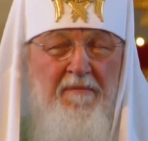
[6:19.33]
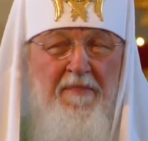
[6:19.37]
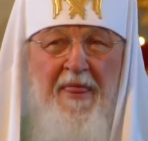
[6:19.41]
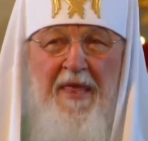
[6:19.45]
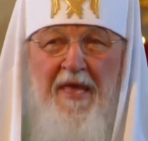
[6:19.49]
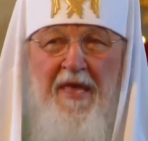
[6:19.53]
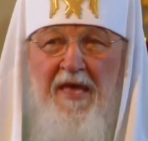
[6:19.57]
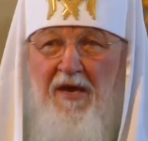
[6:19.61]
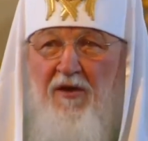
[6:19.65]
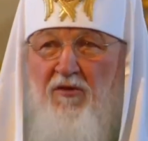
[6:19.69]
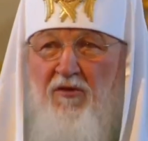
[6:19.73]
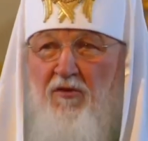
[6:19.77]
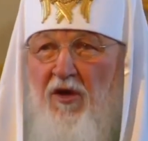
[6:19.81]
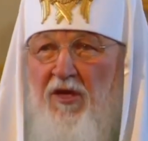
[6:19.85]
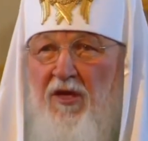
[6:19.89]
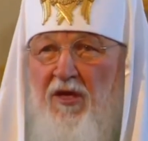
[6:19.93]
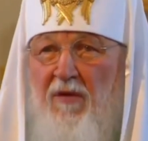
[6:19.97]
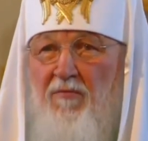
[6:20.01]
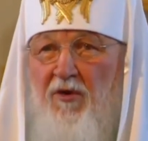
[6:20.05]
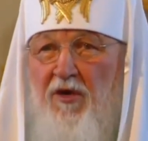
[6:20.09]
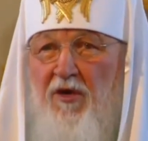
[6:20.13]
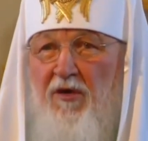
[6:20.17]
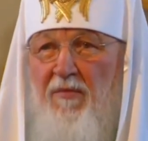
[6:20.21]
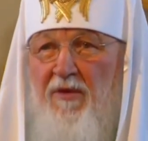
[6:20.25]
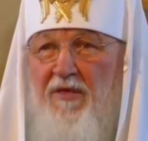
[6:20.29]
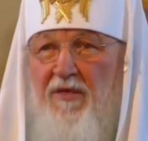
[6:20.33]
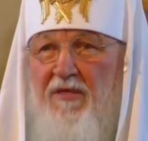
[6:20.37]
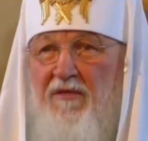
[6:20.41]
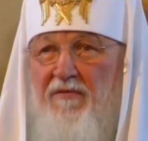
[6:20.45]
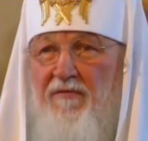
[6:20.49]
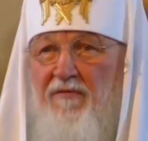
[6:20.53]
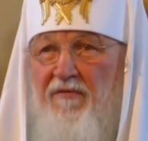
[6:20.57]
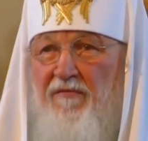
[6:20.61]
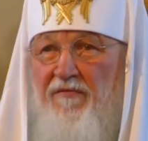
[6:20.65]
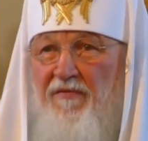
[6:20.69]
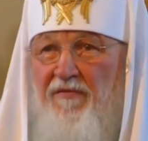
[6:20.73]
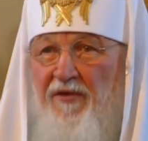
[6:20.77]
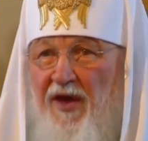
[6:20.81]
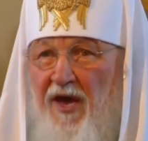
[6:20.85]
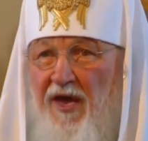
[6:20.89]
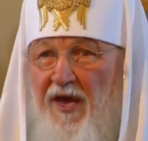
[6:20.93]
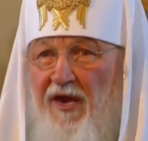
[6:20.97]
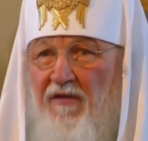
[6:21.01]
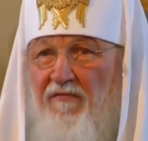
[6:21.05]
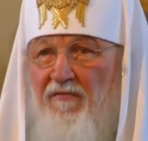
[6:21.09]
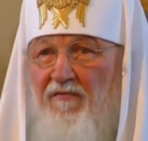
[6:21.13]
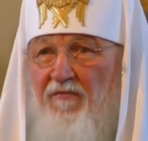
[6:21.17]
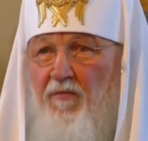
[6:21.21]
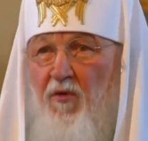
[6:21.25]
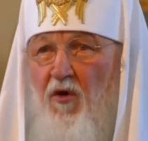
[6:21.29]
И кто-то, может быть,
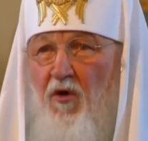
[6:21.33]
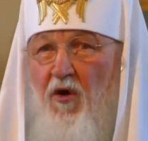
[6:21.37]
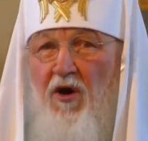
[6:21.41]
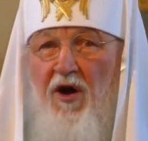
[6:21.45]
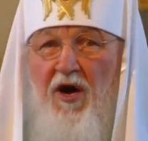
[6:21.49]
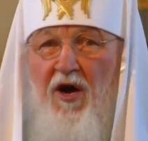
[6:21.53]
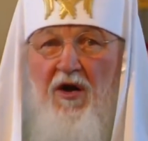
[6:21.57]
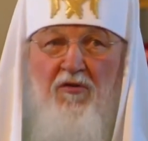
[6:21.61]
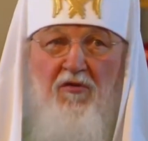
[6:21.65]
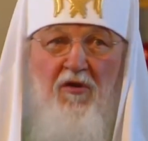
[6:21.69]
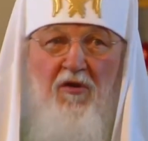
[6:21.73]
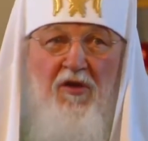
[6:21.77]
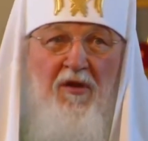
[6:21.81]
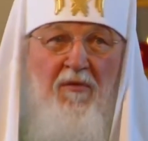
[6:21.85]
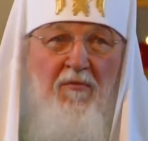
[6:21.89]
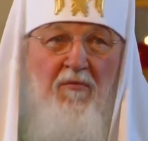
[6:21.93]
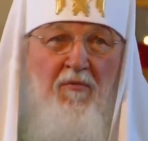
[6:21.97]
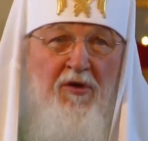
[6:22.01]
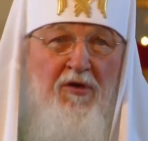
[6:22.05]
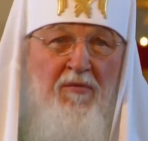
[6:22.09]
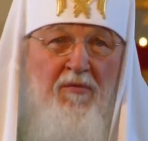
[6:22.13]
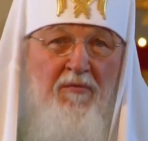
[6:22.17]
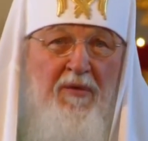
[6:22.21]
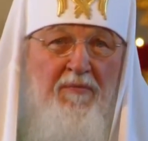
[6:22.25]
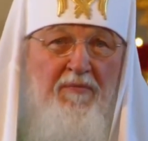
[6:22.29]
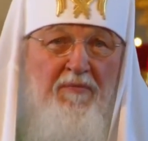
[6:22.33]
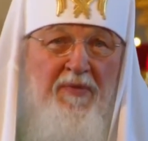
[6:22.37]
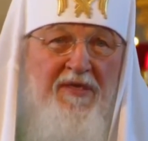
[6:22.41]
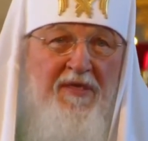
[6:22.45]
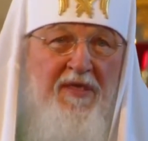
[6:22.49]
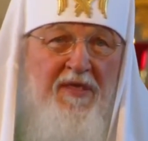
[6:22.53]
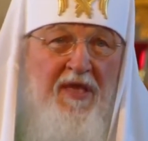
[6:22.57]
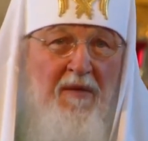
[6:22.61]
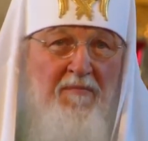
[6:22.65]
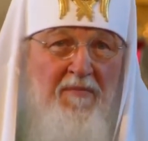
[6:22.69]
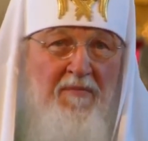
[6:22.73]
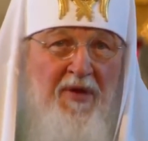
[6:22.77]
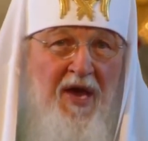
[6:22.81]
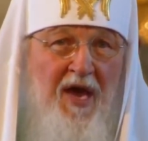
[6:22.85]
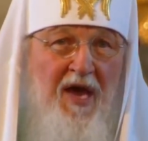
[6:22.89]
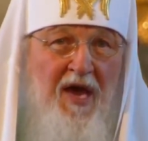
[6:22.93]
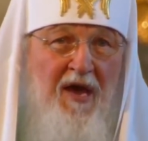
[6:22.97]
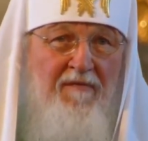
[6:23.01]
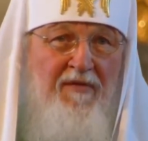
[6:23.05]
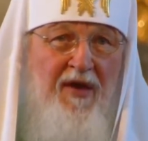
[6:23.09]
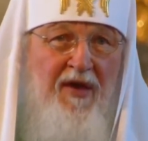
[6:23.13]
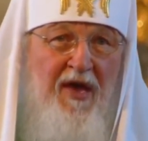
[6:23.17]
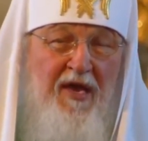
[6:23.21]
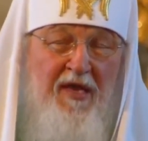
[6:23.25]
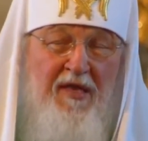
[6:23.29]
верит в Бога, кто-то, может быть, послабее
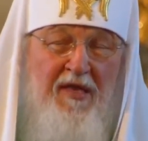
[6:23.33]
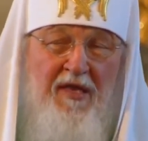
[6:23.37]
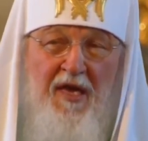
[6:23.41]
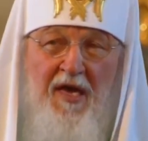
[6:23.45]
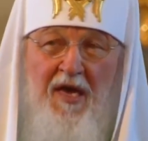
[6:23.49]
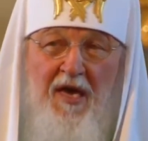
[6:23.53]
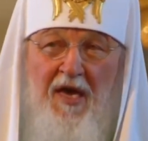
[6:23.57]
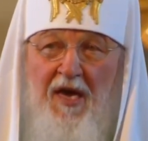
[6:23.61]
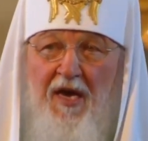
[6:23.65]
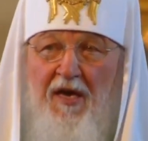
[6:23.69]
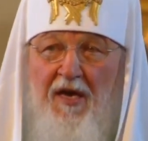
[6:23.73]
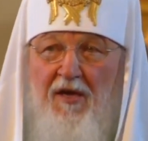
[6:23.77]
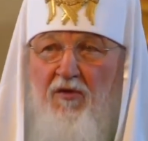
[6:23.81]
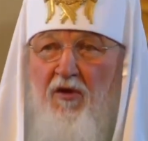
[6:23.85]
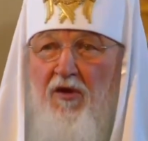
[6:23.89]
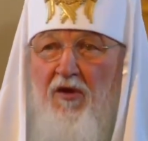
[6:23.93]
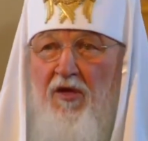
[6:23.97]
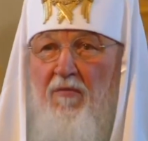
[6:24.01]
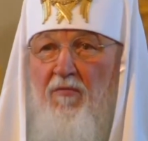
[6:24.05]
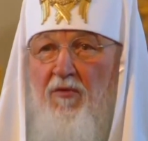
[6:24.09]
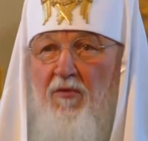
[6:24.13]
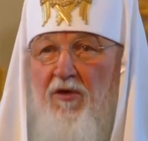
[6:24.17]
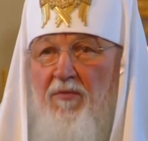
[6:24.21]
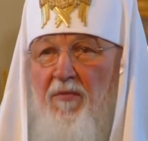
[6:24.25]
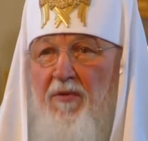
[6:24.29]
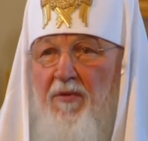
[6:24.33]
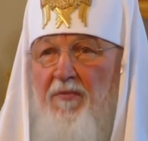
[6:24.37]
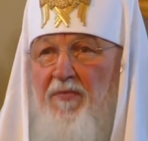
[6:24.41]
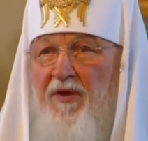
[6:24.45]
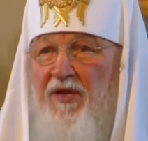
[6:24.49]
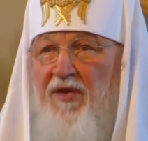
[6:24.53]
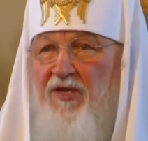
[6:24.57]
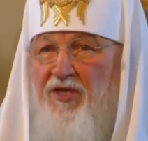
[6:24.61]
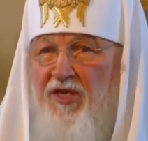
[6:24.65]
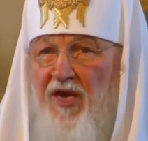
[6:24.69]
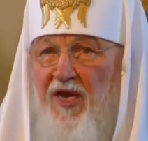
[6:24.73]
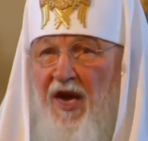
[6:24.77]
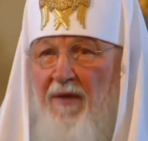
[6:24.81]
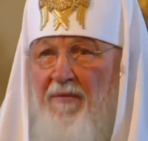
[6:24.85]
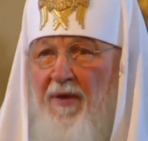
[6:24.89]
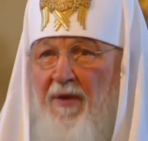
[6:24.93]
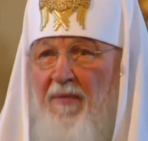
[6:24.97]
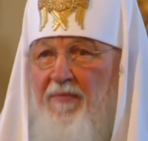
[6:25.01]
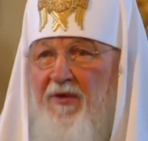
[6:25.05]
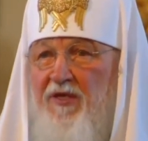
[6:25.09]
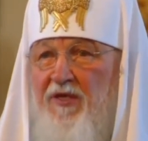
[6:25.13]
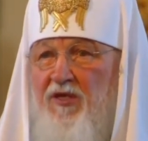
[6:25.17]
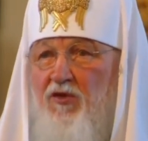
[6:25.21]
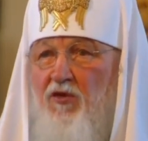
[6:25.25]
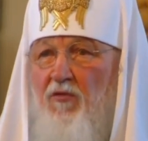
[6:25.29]
верит, кто-то, может быть, плечами
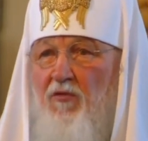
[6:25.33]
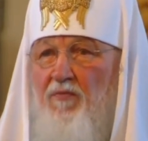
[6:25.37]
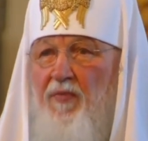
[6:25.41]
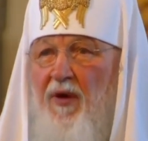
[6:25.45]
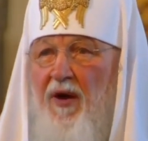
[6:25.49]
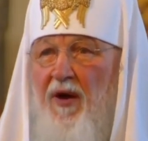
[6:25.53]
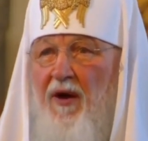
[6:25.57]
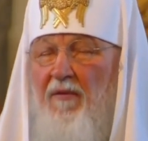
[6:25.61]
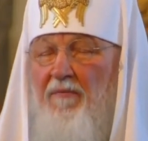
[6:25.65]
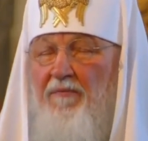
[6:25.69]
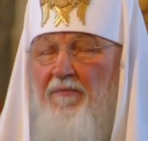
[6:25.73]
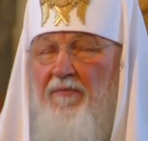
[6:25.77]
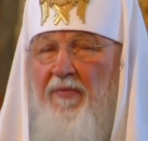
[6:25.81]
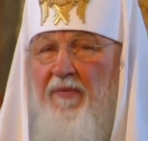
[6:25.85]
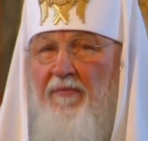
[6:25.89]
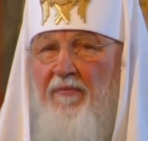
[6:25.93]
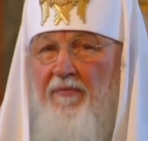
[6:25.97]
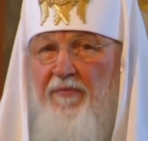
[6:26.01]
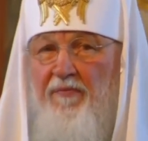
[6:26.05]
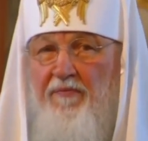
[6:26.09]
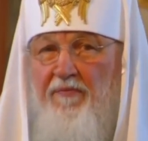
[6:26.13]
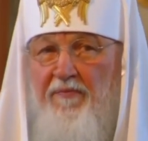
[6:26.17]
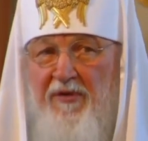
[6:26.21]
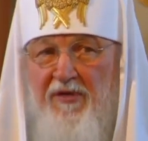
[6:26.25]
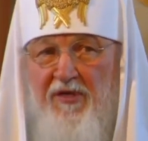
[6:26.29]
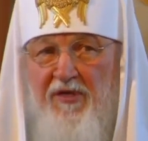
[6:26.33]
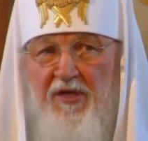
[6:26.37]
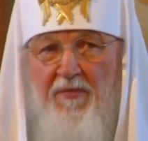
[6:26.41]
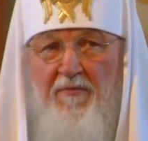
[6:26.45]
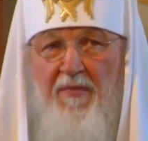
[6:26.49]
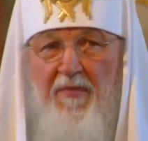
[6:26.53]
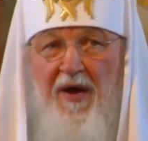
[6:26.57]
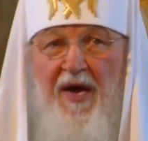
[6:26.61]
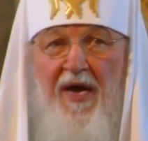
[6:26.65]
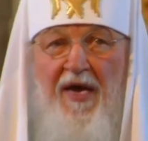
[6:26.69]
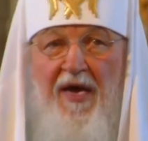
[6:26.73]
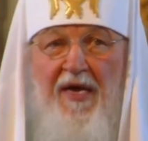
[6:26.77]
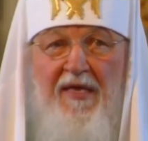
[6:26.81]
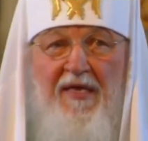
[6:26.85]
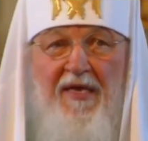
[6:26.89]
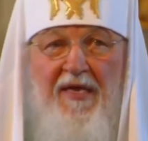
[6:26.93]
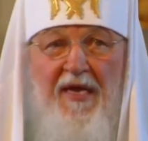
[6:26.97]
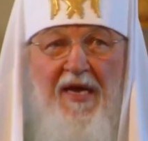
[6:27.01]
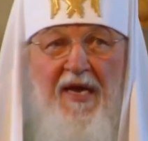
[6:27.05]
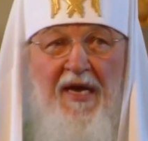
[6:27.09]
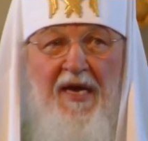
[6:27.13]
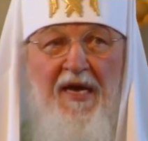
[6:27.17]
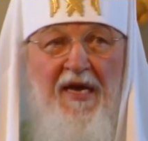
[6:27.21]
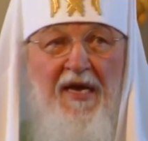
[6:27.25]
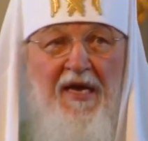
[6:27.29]
поступа, пожимает,
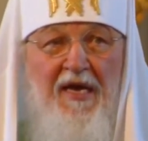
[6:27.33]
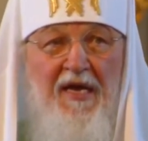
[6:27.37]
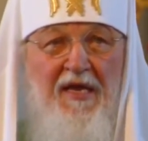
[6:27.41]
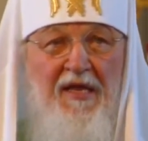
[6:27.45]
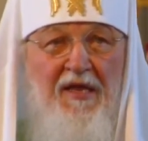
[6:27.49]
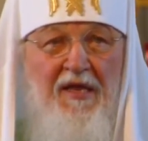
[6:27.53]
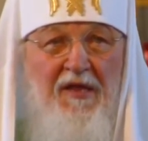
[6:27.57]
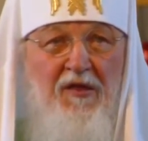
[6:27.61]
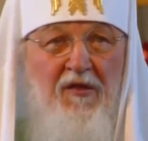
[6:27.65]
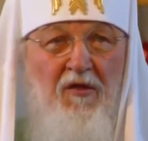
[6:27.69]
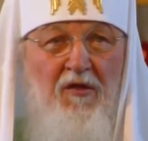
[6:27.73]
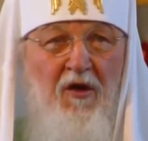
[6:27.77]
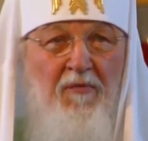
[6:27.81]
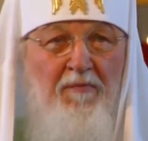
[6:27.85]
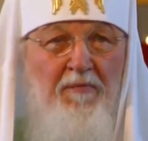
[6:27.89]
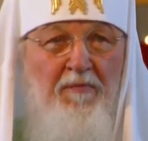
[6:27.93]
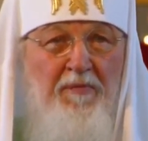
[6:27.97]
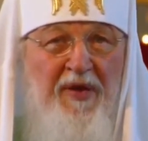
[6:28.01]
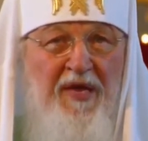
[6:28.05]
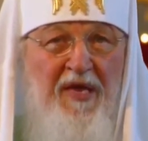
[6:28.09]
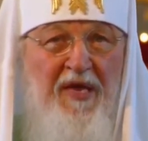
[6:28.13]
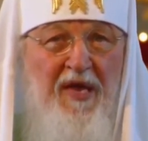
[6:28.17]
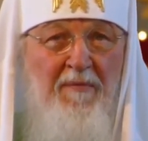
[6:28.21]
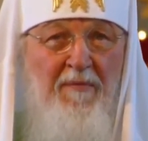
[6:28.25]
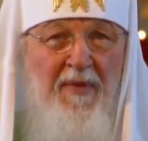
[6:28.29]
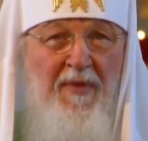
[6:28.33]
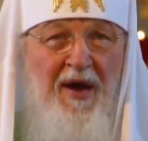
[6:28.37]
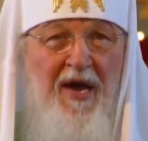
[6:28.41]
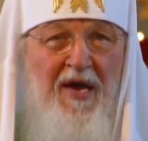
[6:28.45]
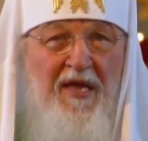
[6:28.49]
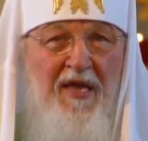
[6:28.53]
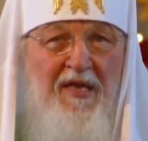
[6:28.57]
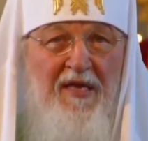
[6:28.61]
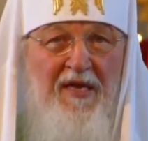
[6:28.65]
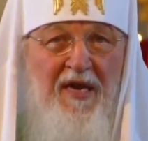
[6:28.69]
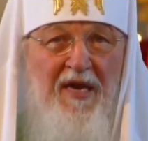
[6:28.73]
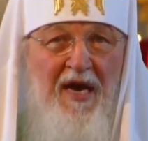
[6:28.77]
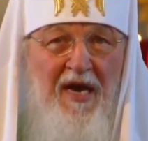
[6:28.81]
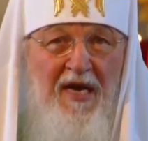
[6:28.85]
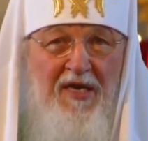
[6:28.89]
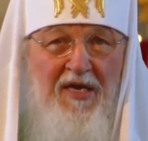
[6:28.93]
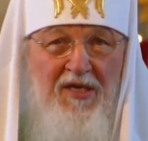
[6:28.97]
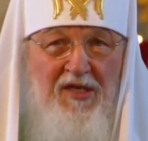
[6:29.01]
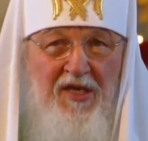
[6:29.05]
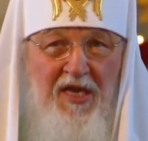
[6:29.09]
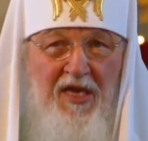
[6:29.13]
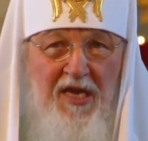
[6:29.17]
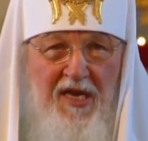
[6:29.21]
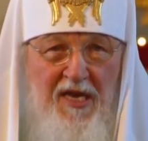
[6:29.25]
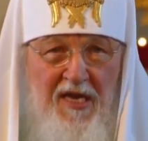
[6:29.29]
но понимает
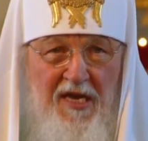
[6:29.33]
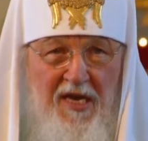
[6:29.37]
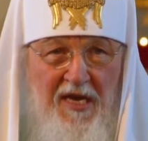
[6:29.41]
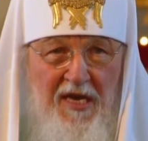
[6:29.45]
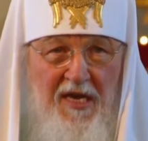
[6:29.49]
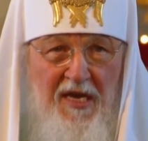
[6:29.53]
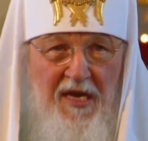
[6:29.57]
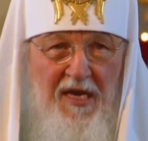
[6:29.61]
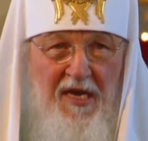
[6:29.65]
каждый,